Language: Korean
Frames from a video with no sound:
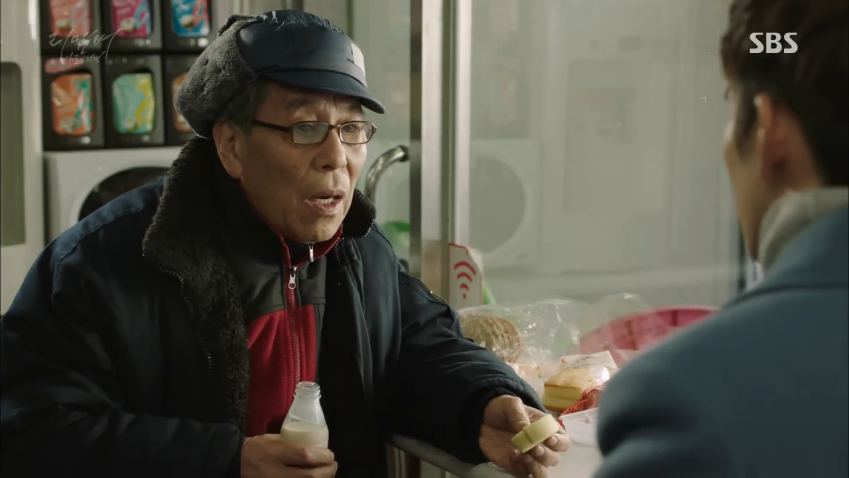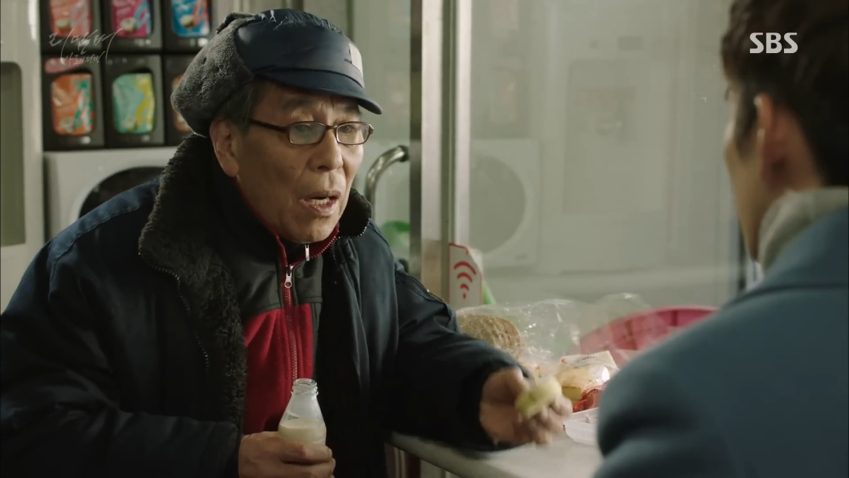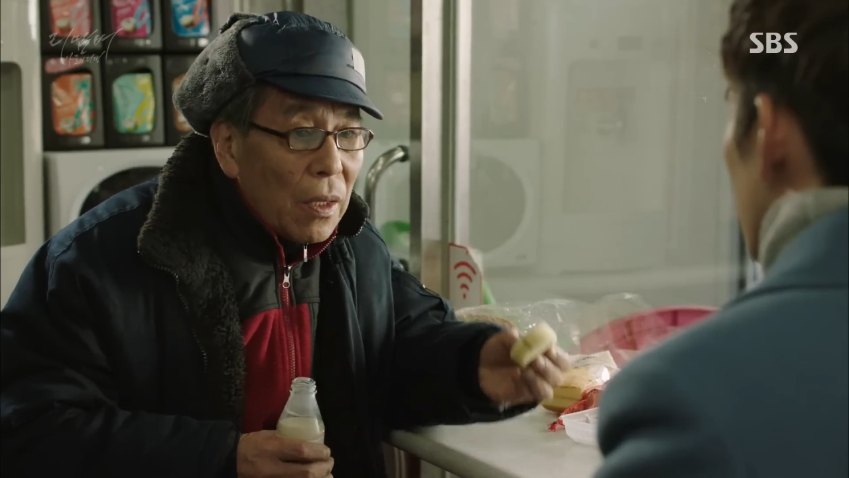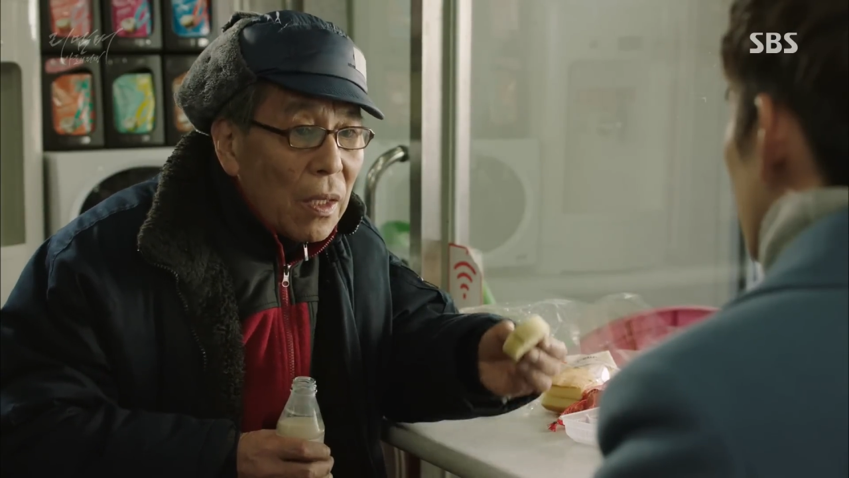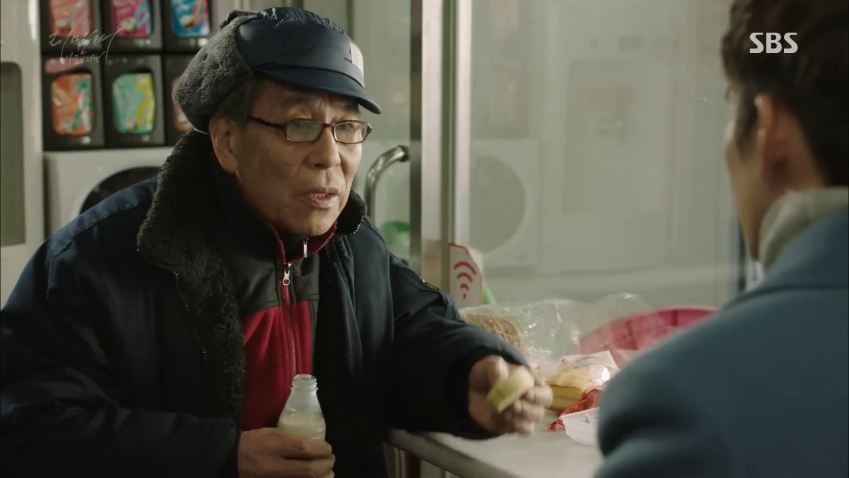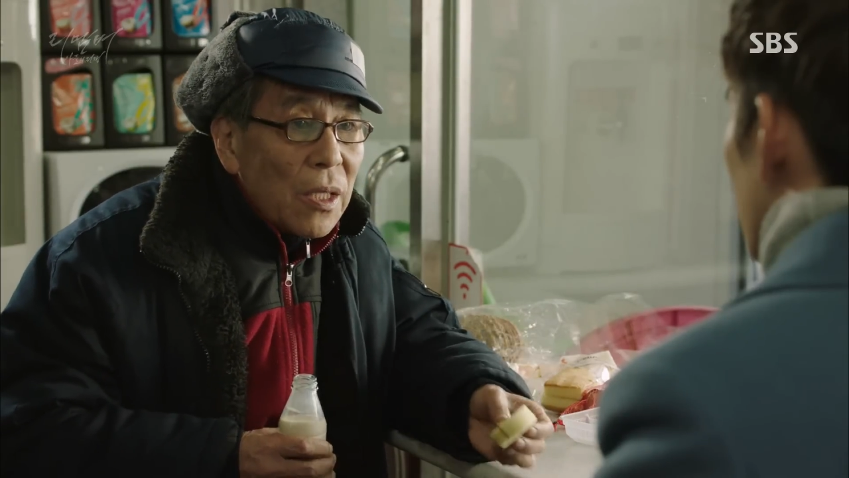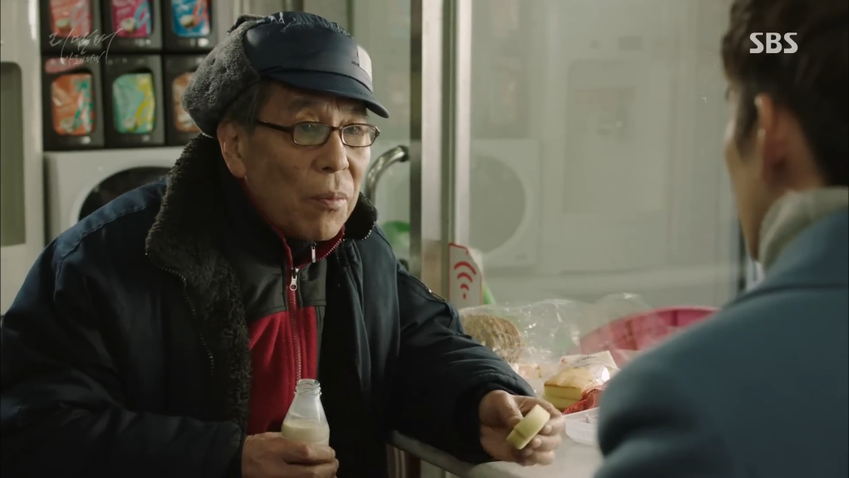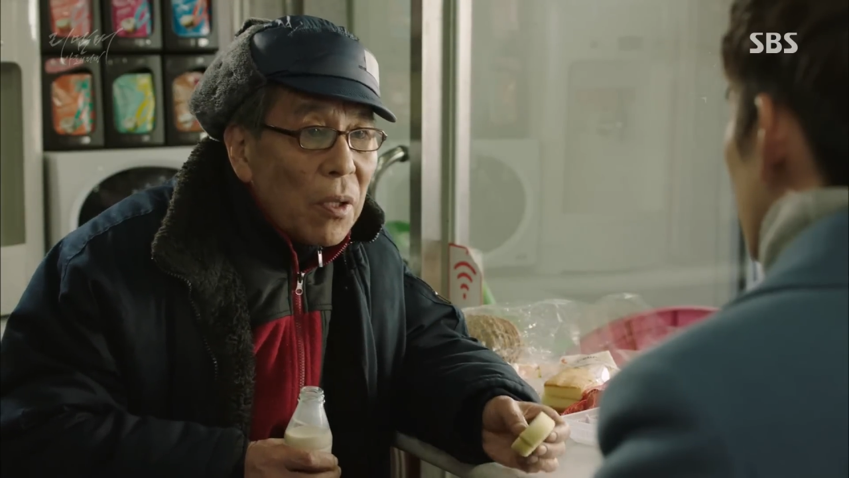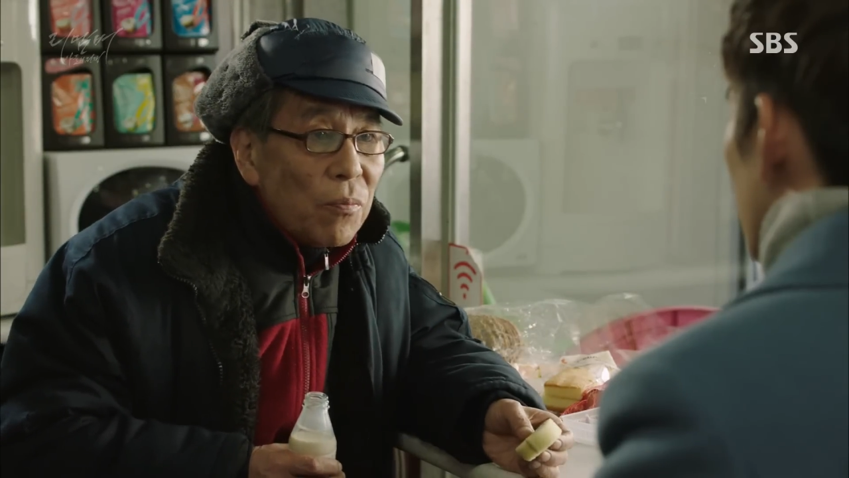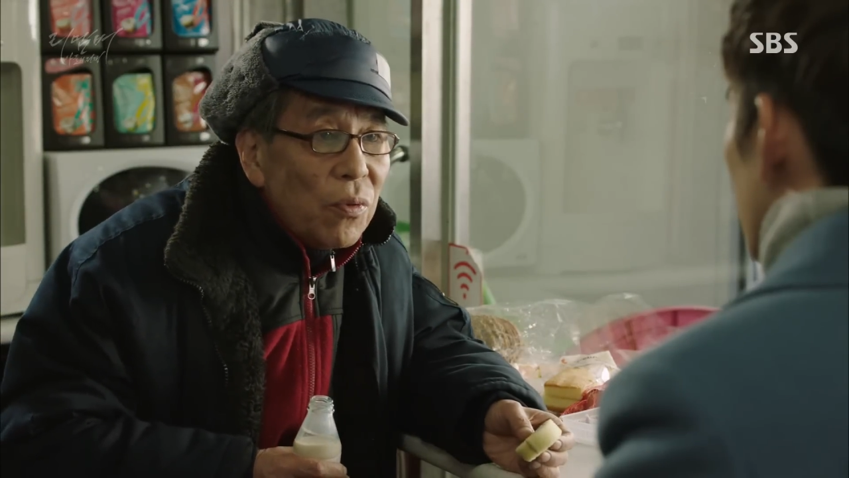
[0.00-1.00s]
아, 내가
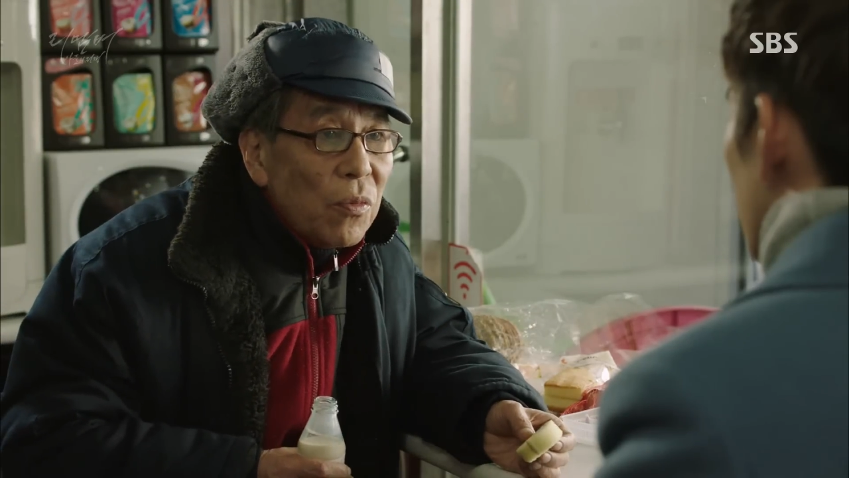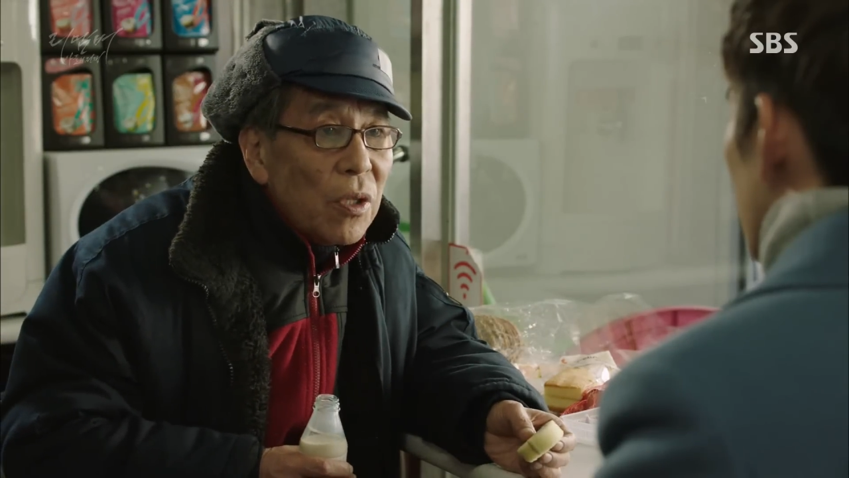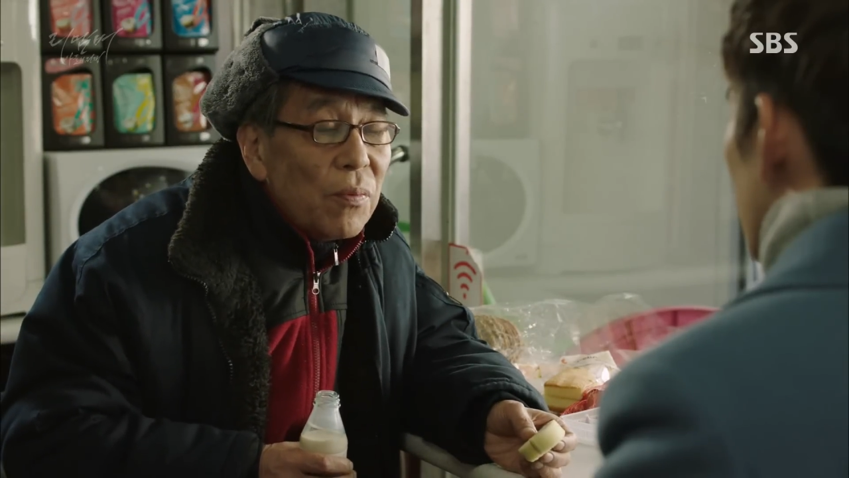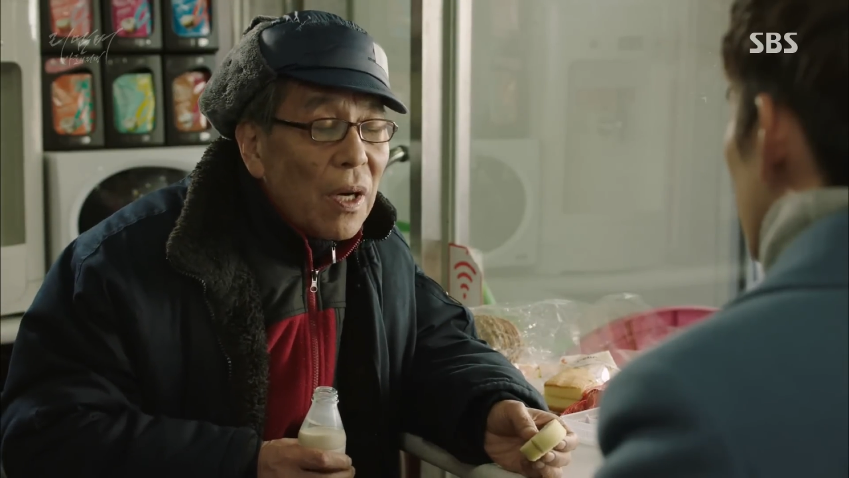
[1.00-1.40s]
새벽에 분명히